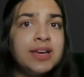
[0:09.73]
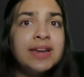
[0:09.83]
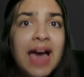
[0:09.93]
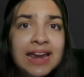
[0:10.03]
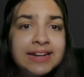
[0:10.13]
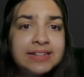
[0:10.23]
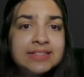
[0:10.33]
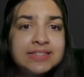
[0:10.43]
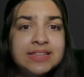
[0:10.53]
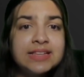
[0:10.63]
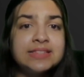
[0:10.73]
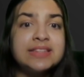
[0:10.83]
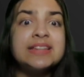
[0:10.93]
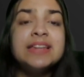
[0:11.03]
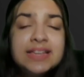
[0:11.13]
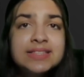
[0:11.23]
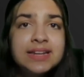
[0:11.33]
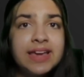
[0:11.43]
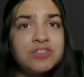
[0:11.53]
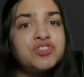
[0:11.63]
analytical skills,
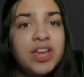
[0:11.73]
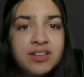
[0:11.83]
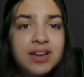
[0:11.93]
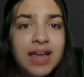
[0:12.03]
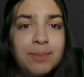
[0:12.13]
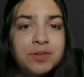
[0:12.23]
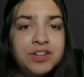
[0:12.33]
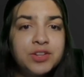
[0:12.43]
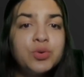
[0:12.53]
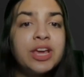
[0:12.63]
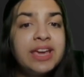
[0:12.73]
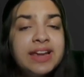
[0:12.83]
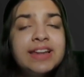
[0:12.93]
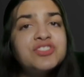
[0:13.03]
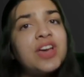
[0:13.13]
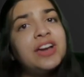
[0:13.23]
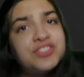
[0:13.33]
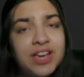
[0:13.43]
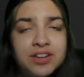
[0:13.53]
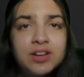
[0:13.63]
reasoning, general aptitude, English and
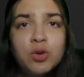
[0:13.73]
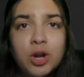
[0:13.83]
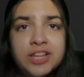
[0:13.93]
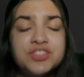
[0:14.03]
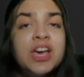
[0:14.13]
general knowledge.